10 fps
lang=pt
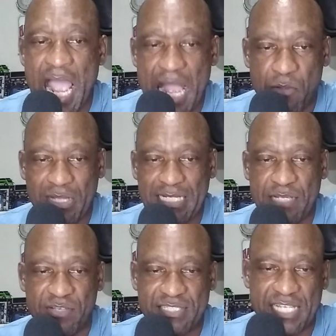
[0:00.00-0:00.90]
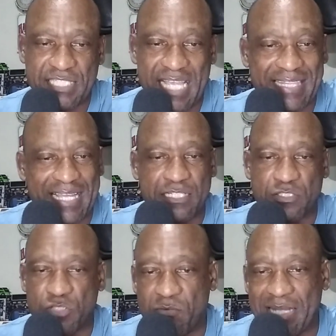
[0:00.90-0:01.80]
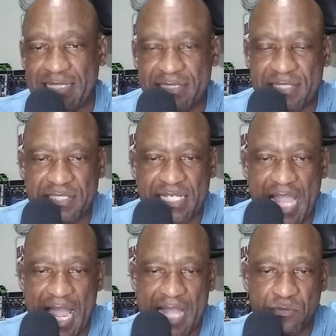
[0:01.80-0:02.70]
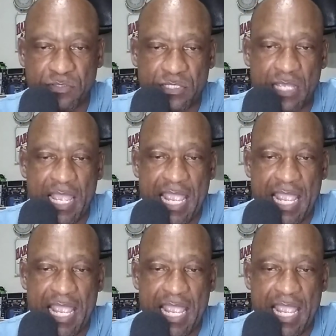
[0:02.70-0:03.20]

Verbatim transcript: Agora que você já analisou a lista de cargos